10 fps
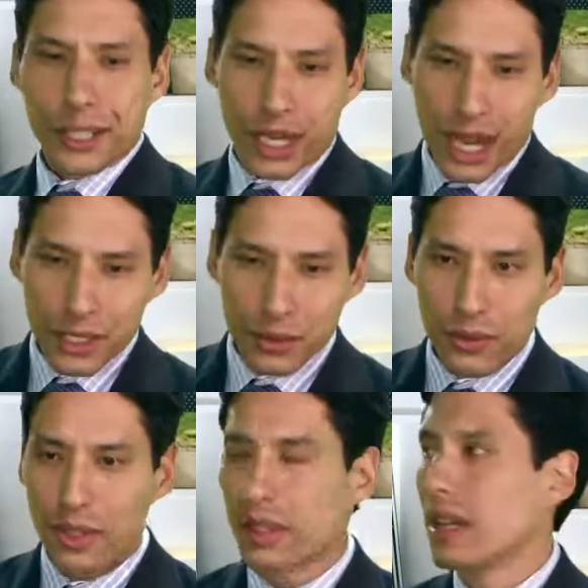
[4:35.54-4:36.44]
Checagem dos
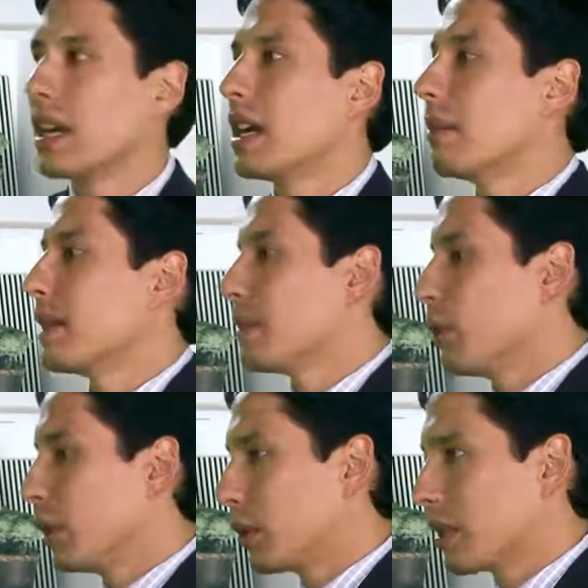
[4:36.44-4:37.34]
exames,
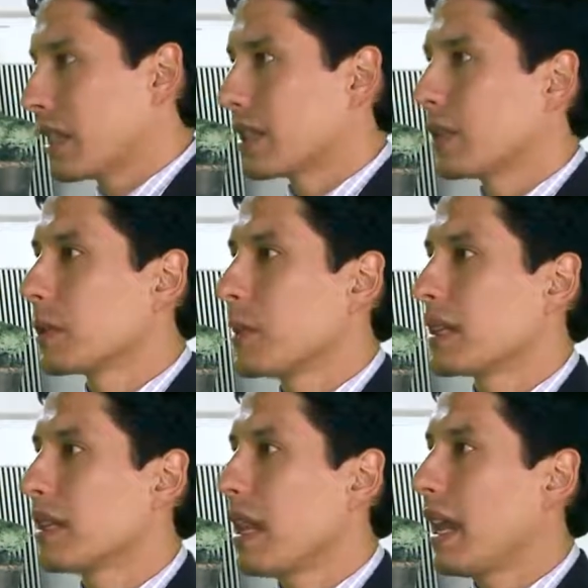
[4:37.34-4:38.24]
monitorização dos
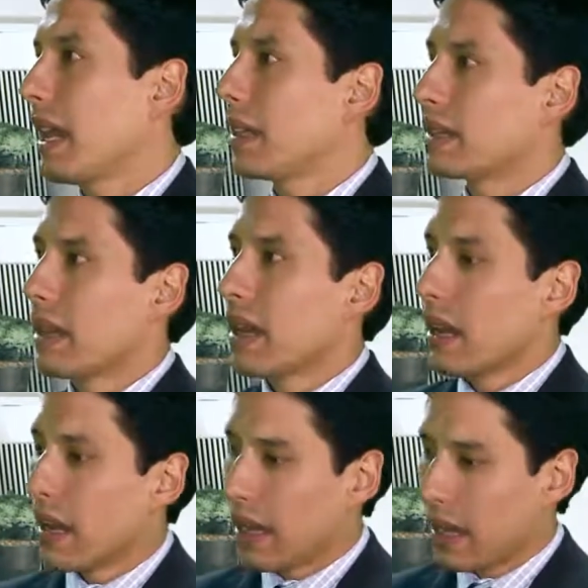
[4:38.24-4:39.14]
pacientes,
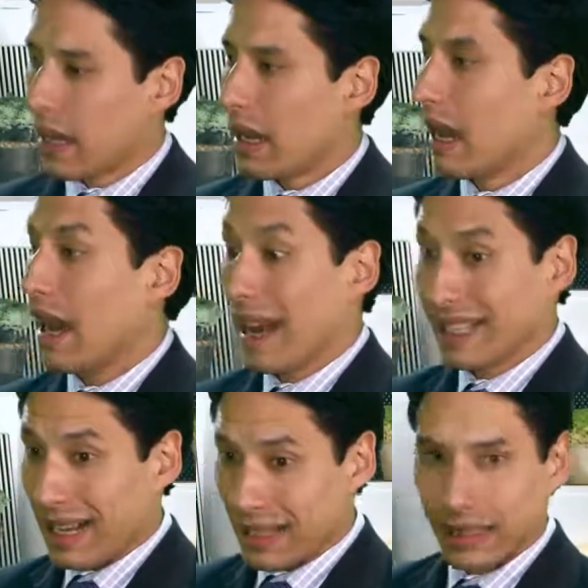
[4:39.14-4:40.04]
eh, a,
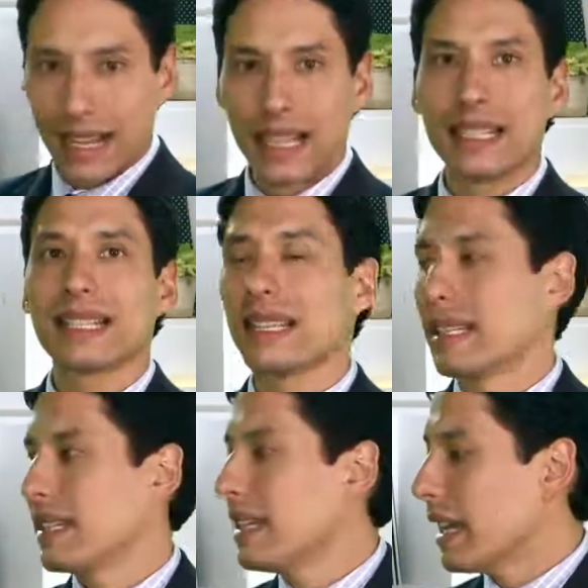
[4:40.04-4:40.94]
a, a
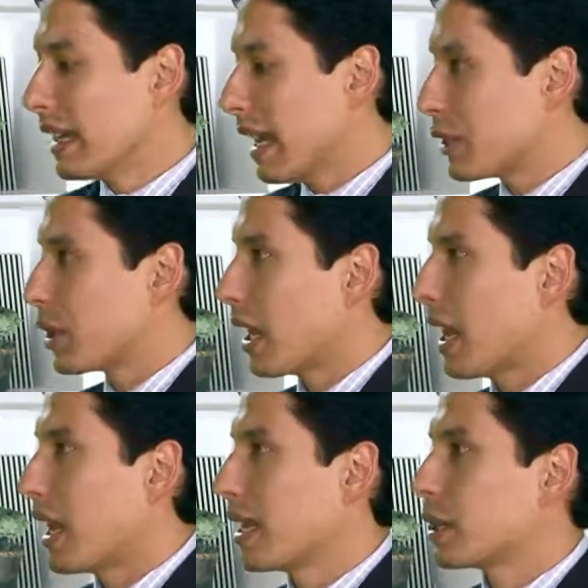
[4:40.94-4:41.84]
anestesia, né?
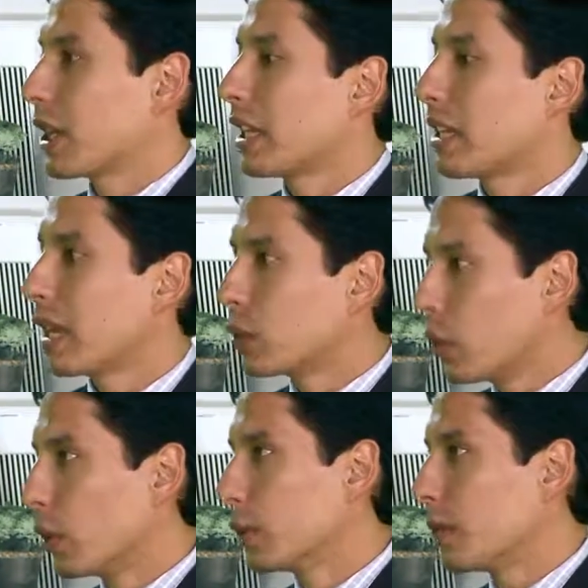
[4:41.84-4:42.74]
a retirada da
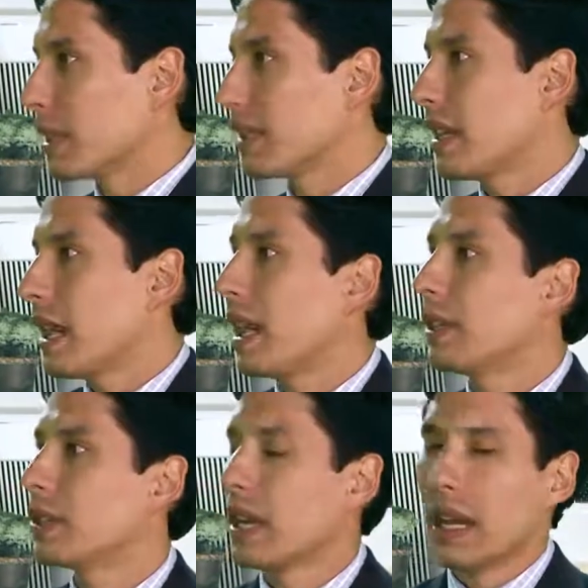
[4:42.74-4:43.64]
dor do
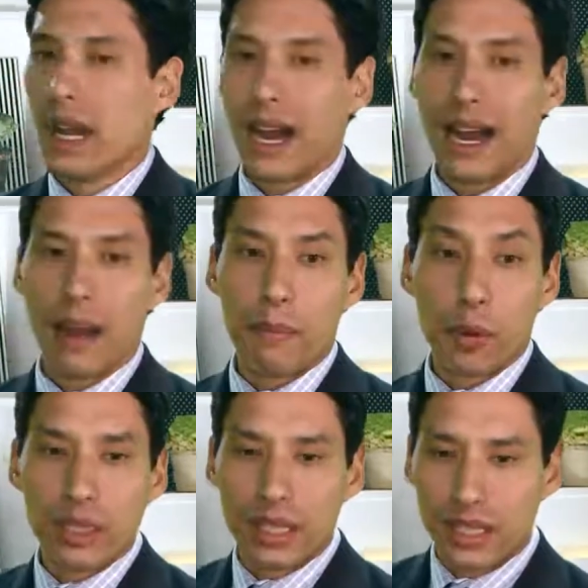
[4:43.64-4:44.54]
paciente, a
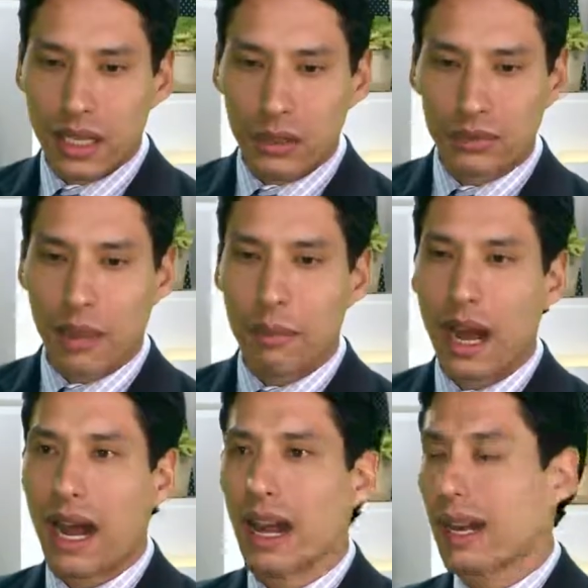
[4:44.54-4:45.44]
posição da
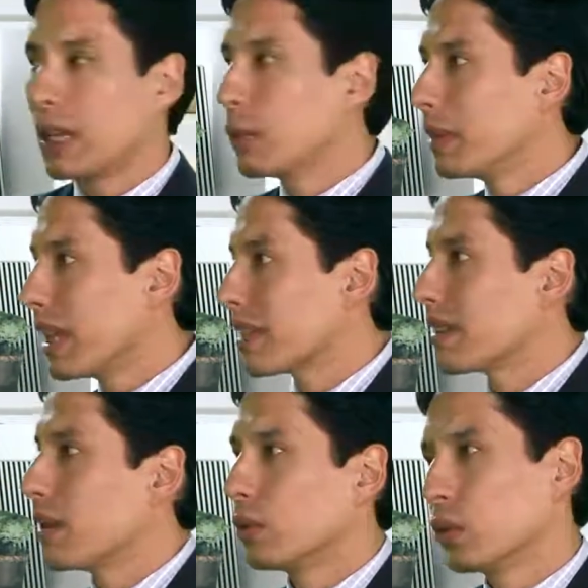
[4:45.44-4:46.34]
maca, a
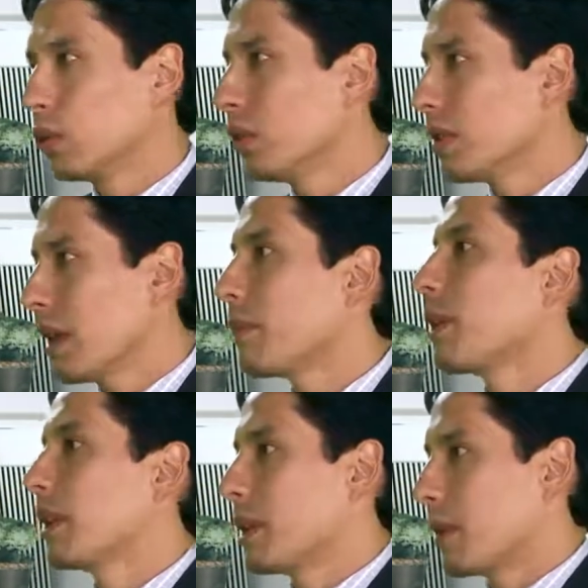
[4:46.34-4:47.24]
iluminação, tudo isso é
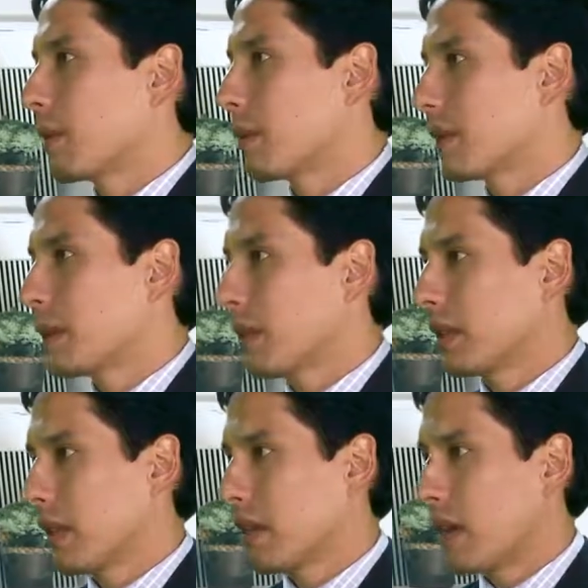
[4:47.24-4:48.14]
importante para o procedimento
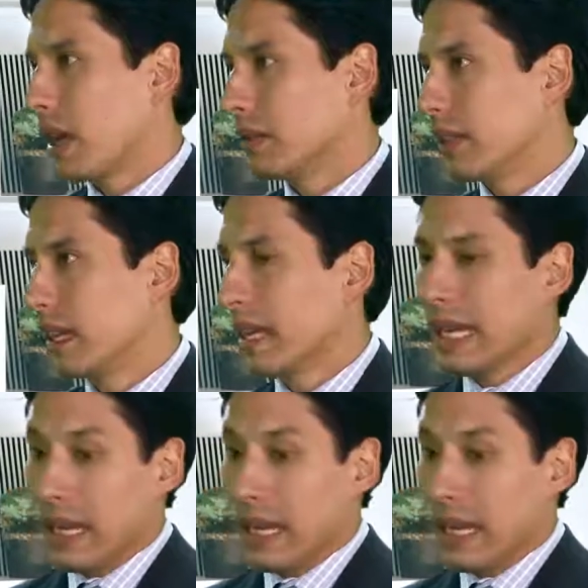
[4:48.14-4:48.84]
adequado, né?